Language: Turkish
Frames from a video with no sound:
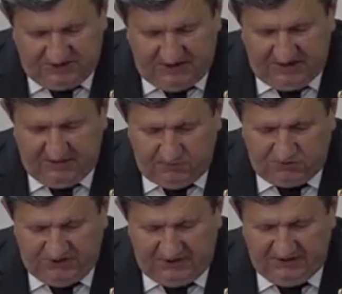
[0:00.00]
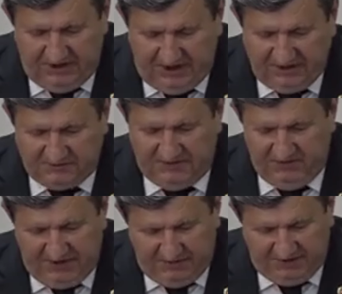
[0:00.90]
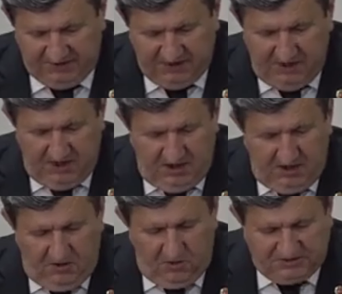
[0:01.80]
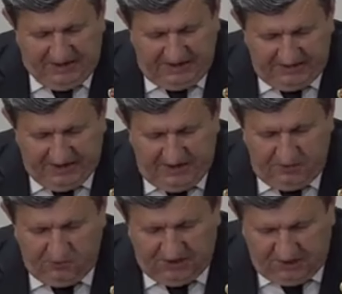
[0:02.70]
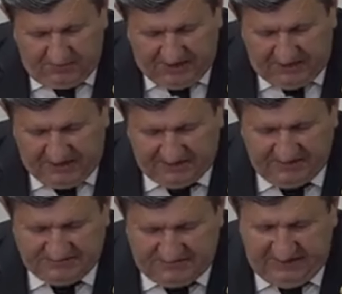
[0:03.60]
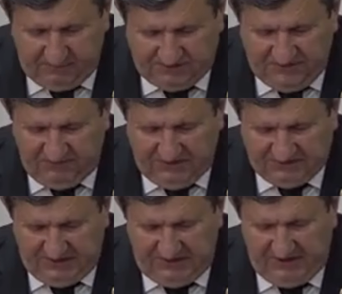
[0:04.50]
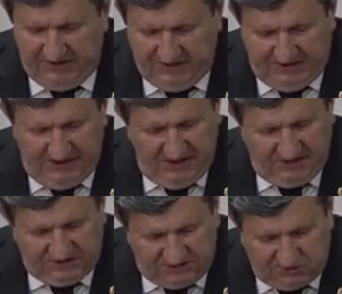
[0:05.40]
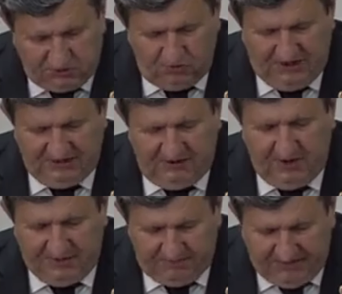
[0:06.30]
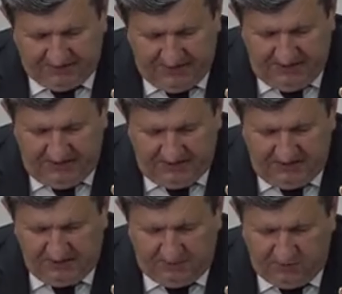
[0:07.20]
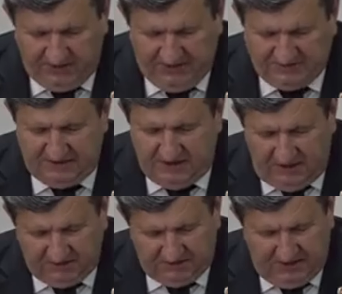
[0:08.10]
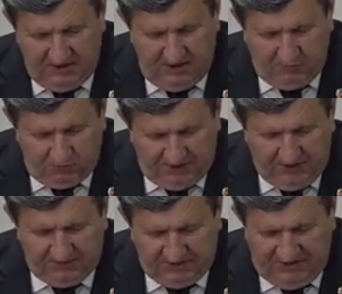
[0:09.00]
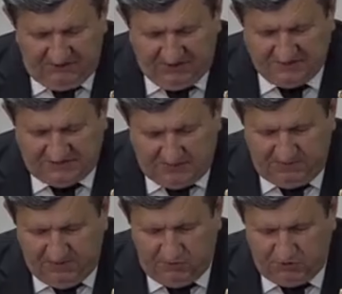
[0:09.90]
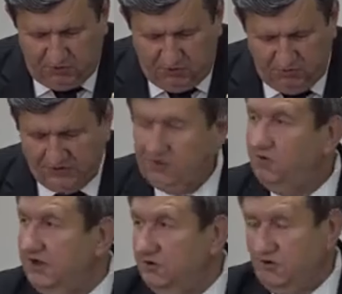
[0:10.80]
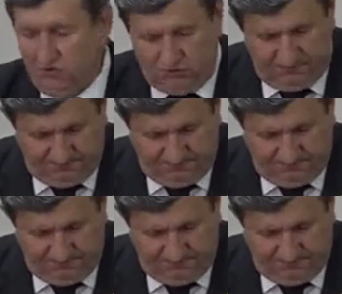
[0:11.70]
ayrılan bütçe ile daha hizmet verilebilir. Özellikle yukarı mahallelerde sinek, böcek ve haşere ile ilgili ciddi sorunlar devam etmekte. İlgili raporda eksik kaldığına bu dönemde daha fazla çaba ve bütçe konulmasını öneriyoruz